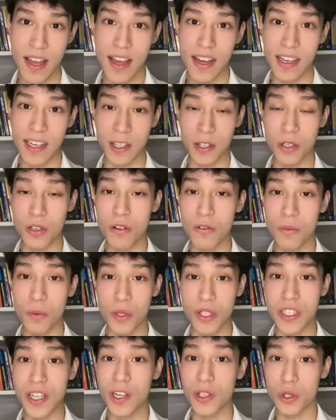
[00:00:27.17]
который
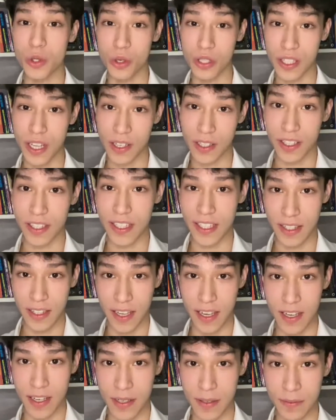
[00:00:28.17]
выпускал журнал о
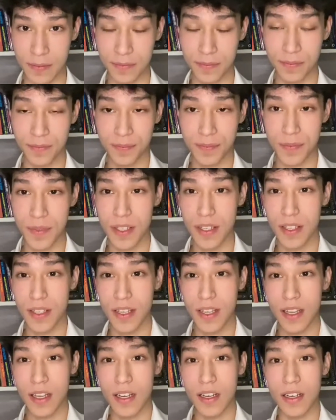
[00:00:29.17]
Китае.
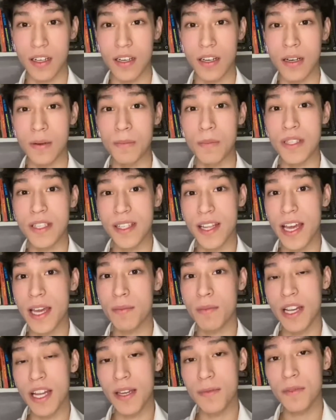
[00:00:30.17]
Э, мы знаем
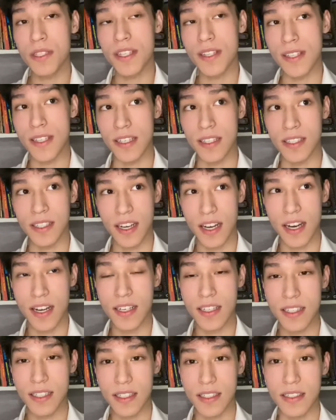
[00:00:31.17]
Лейбница
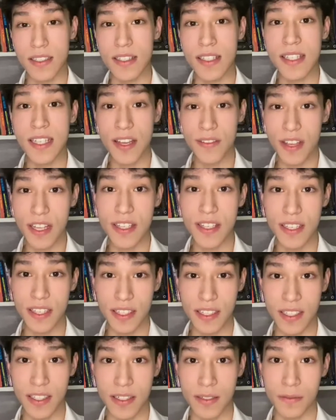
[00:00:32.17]
как э,
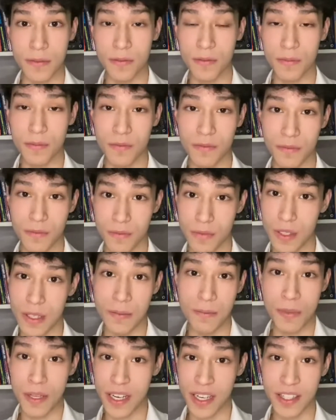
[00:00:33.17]
советника
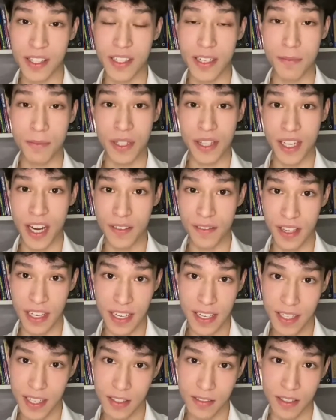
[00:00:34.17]
императора Петра
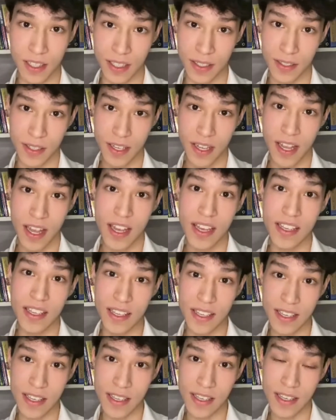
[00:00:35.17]
Великого
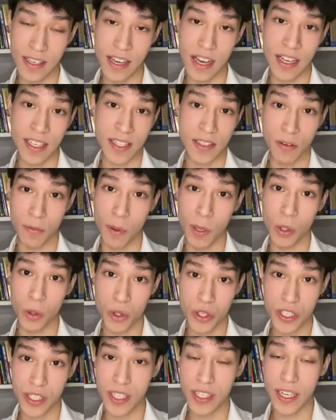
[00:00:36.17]
и
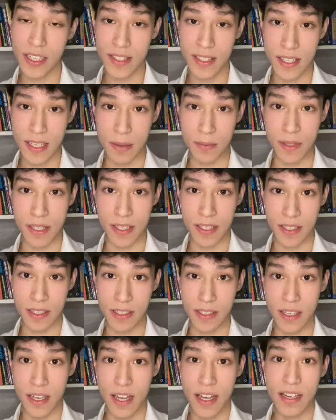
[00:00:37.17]
основоположника
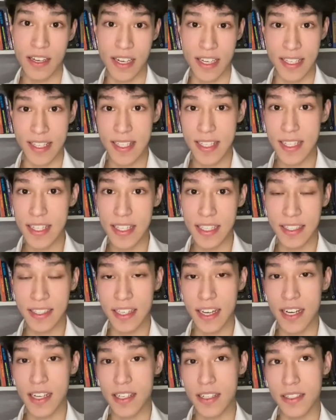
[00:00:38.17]
концепции России
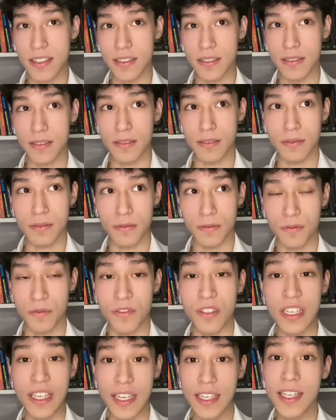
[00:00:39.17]
как э,
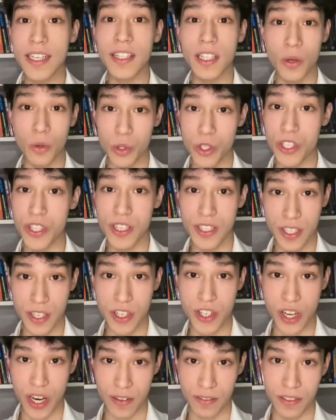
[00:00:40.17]
великой научной
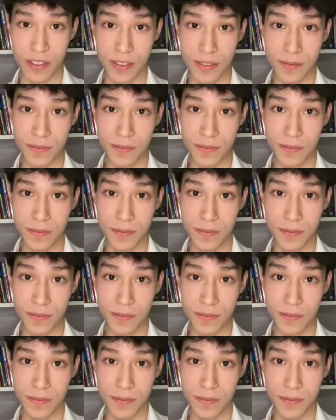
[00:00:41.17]
державы.